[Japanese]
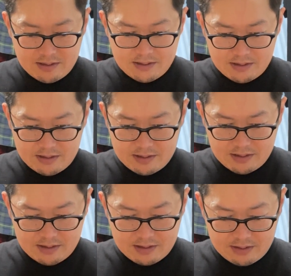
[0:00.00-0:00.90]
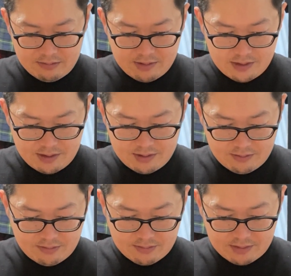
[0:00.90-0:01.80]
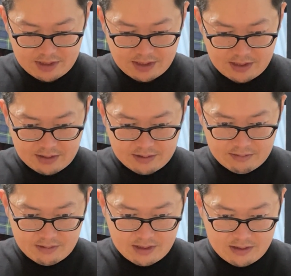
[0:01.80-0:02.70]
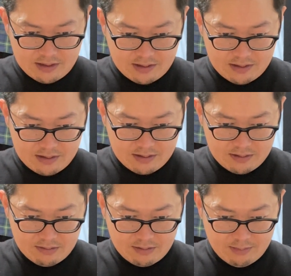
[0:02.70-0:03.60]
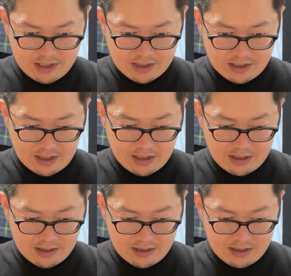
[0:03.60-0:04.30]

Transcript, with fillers: えー、個人情報ないやつは、ここまでか。